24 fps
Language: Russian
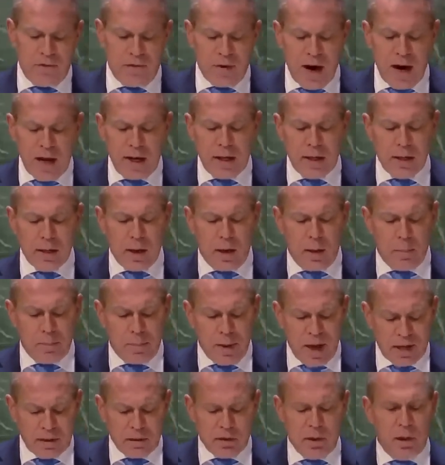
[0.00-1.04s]

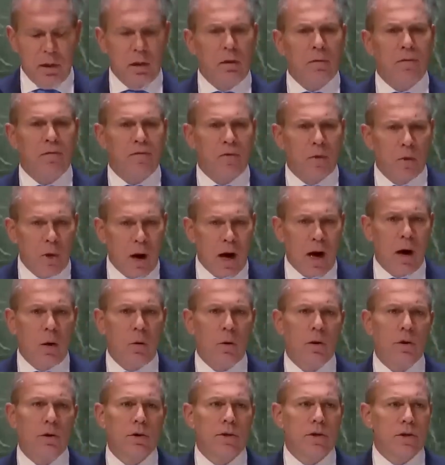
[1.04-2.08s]
борются за свое
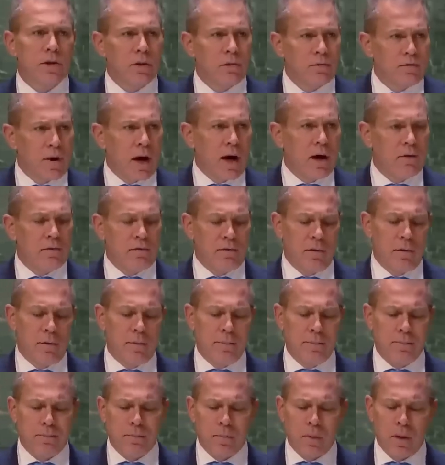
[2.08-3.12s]

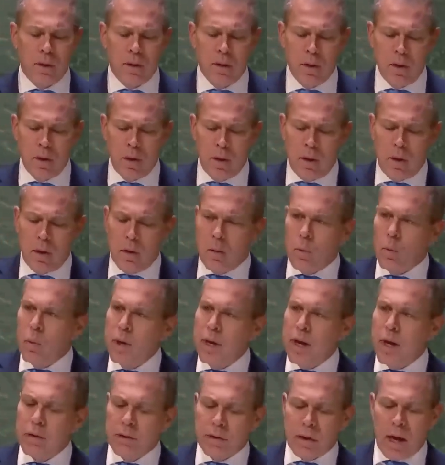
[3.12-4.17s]
выживание – мы
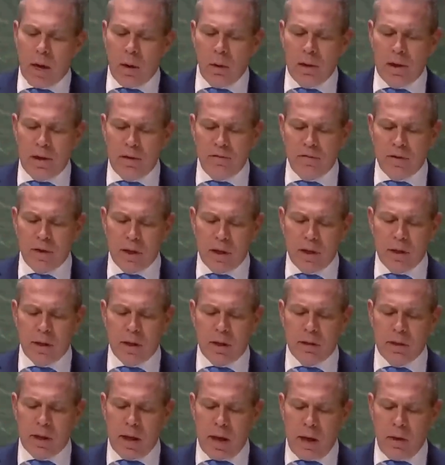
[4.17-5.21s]
живем в
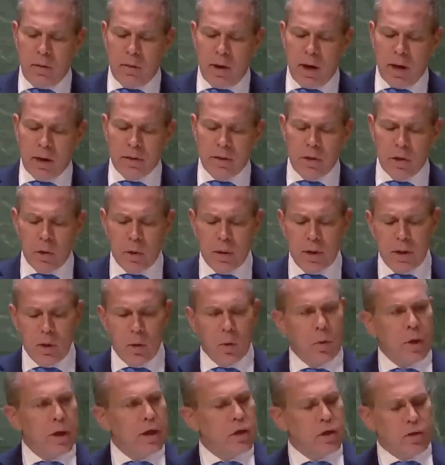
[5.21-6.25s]
эпоху, когда
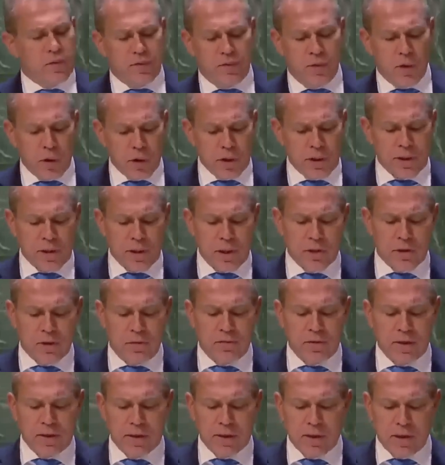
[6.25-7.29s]
силы
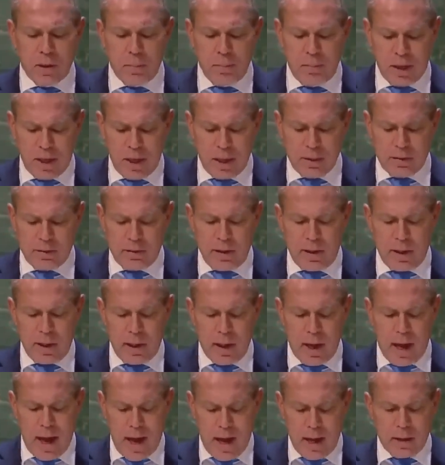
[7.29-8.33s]
нестабильности
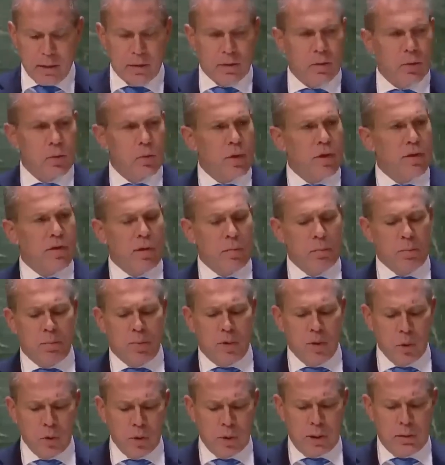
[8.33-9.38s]
действуют
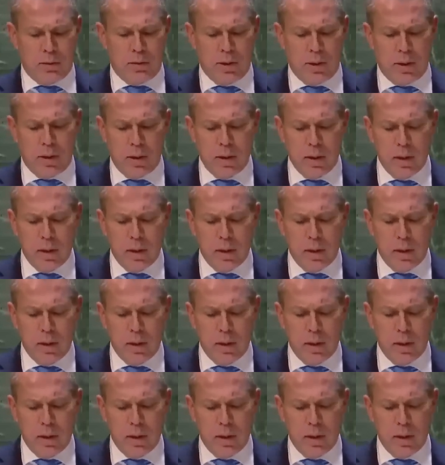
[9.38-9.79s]
безнаказанно.